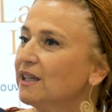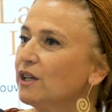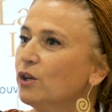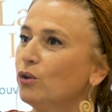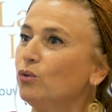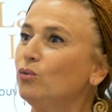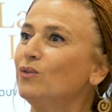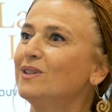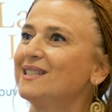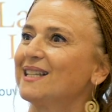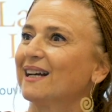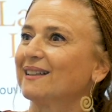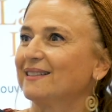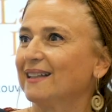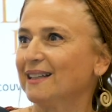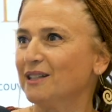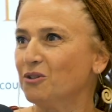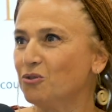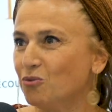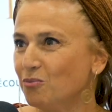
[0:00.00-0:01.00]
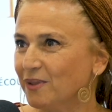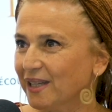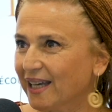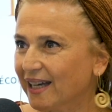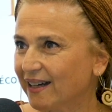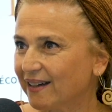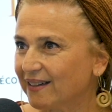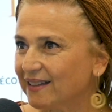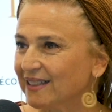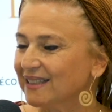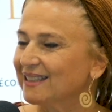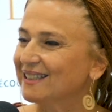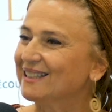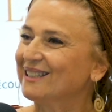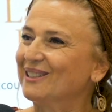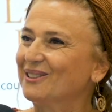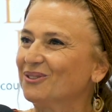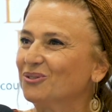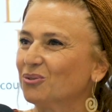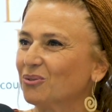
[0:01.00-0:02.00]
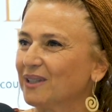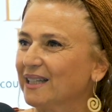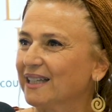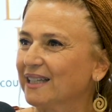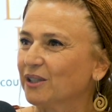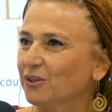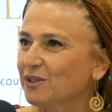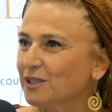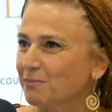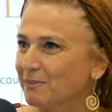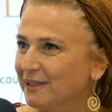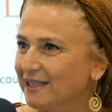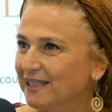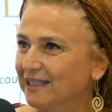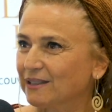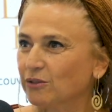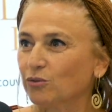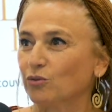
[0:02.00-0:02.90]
une certaine lumière, dont les cosmétiques ne,